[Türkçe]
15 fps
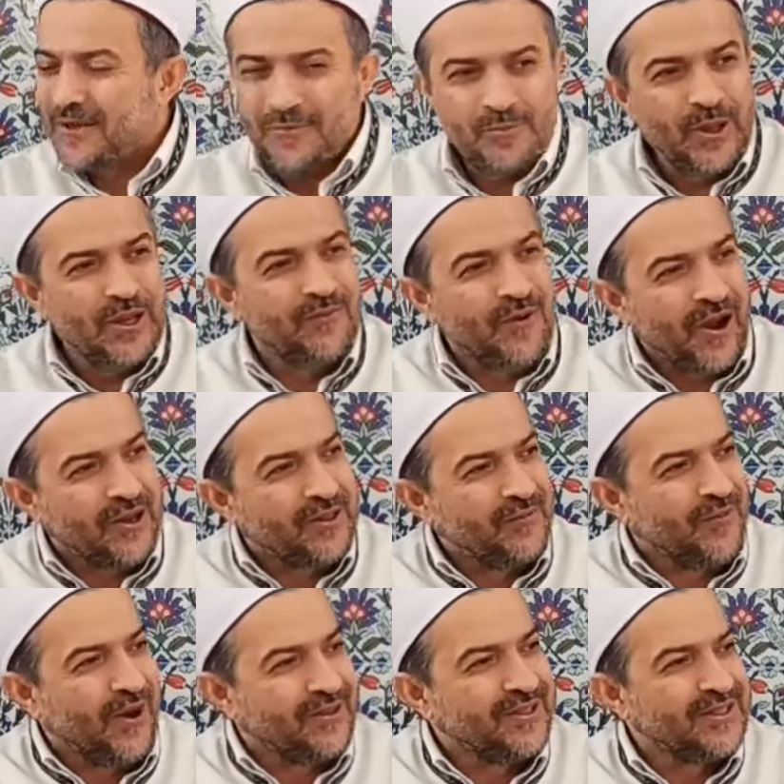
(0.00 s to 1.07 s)
Böyle farklı
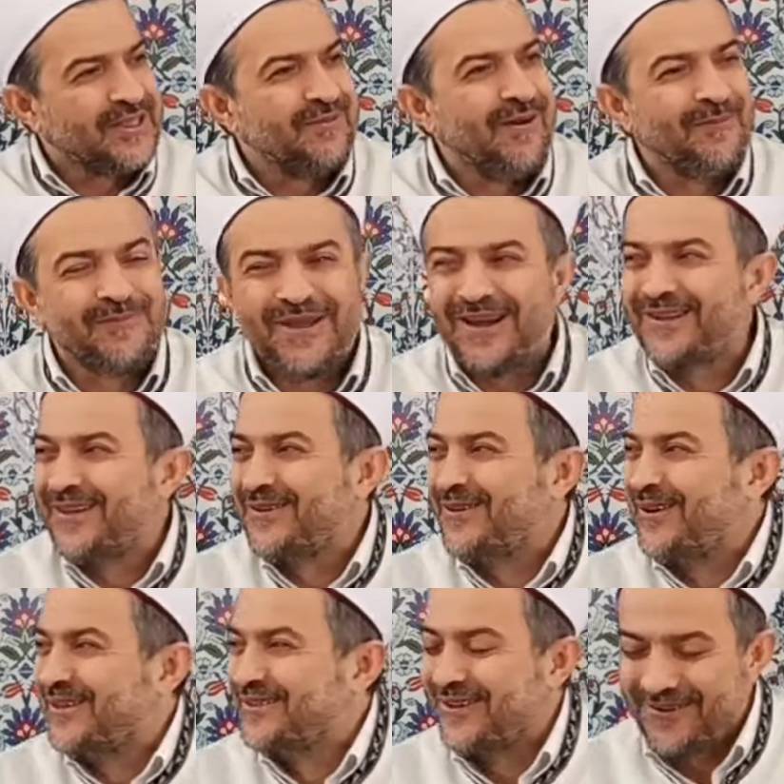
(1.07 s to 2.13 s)
farklı sevaplar da
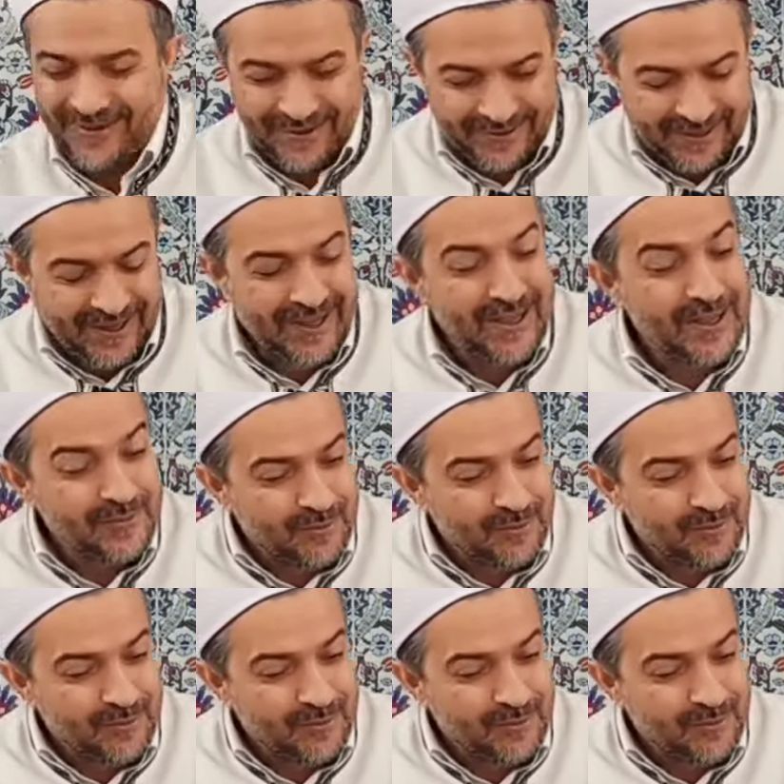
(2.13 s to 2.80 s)
görecek orada.